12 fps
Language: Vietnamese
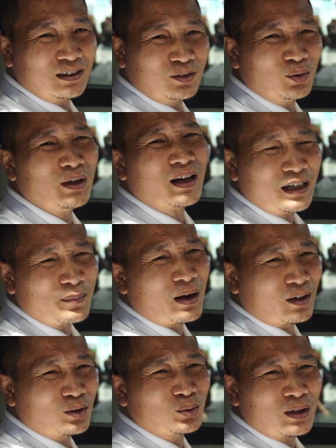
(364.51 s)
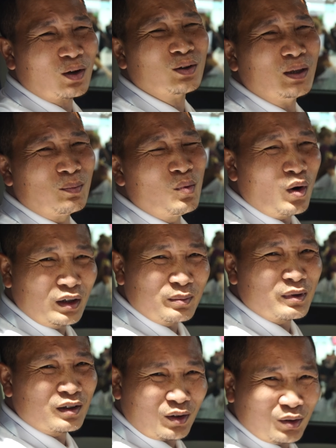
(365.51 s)
Tôi đang định bảo là chúng ta có thể mua,
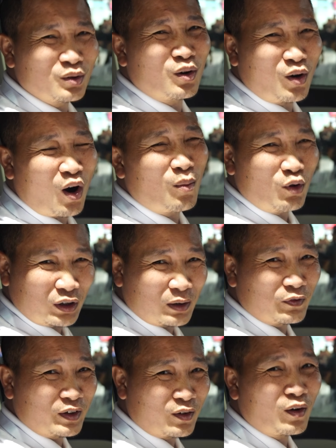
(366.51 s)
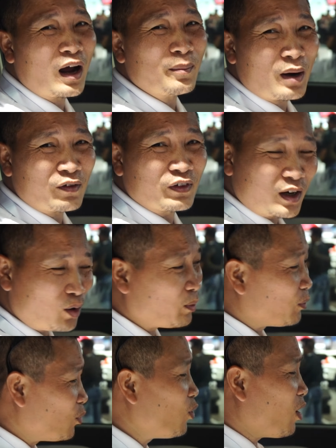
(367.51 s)
nhưng mà nó khó mua thật vì có ai mang về đâu
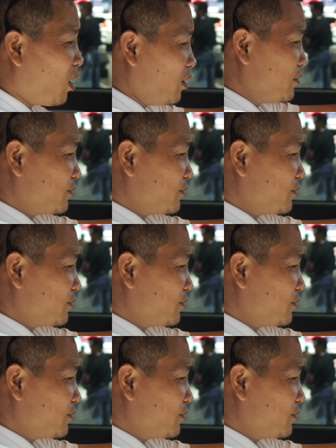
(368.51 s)
mà mua.